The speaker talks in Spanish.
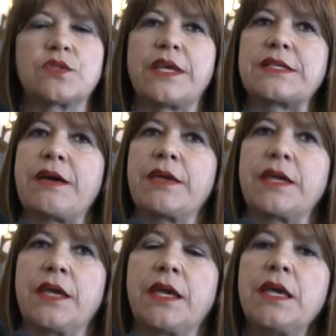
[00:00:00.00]
Ustedes saben
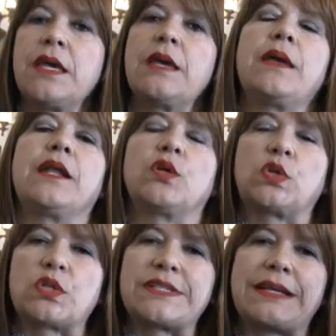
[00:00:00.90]
que el
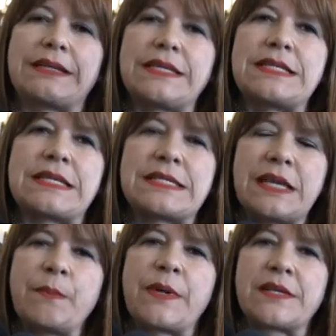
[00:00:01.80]
doctor César Cristian
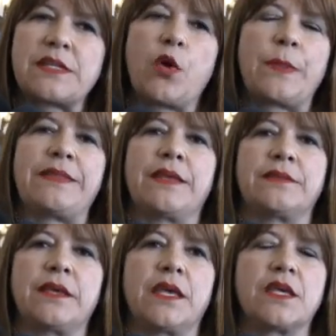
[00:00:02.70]
siempre ha estado
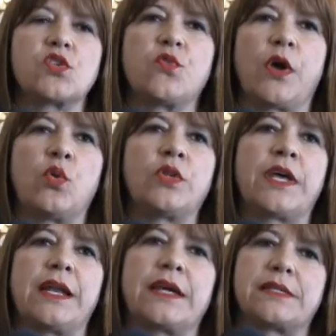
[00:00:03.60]
pendiente de eso, fue
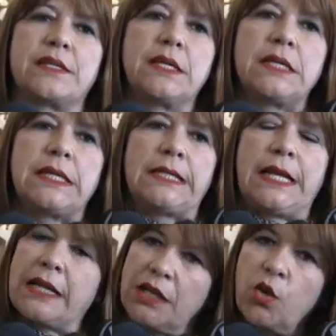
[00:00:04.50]
una de las,
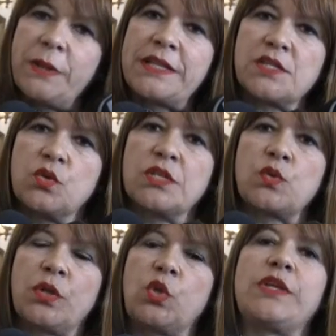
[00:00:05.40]
de las
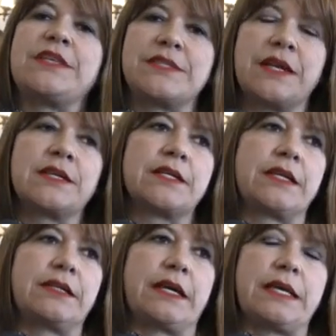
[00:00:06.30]
recomendaciones cuando inicié en la
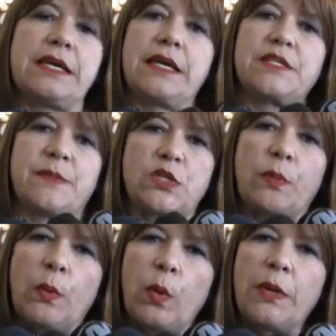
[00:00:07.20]
Secretaría,
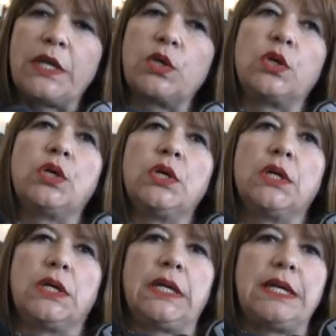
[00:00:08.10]
Espacio Público
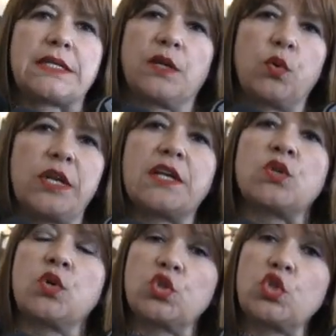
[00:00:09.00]
y la seguridad
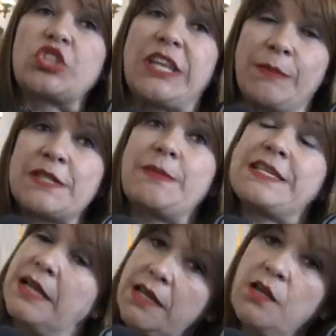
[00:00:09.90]
son los dos temas
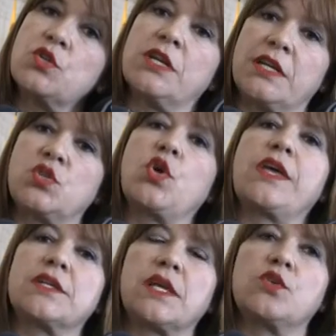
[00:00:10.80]
más altos en las
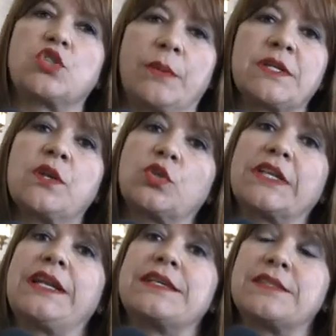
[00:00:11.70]
ciudades a los temas a
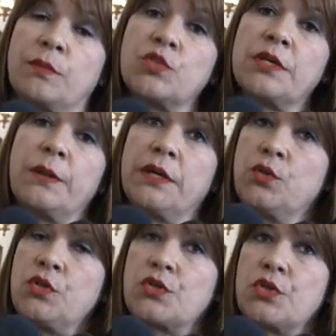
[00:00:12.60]
los que le estamos
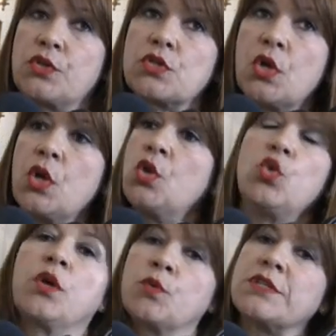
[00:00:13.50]
trabajando y nosotros
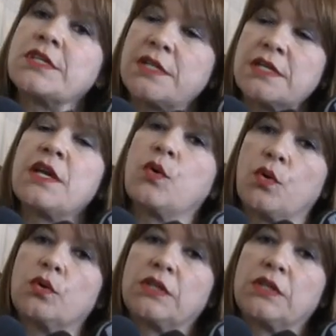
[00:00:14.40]
no hemos descansado